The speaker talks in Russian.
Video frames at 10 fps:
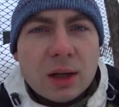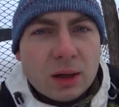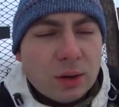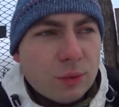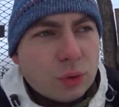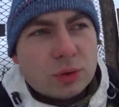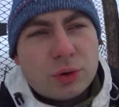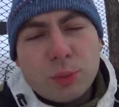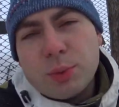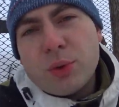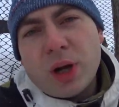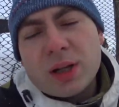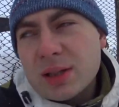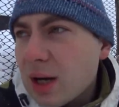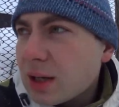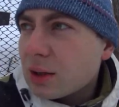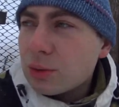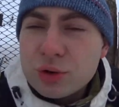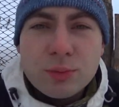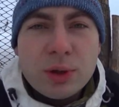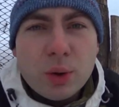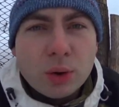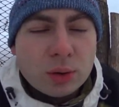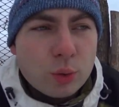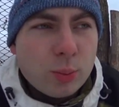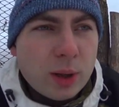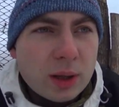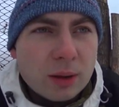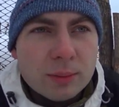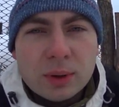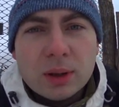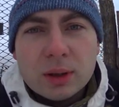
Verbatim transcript: э, вот чтобы уехать за город, нужно миллион рублей там,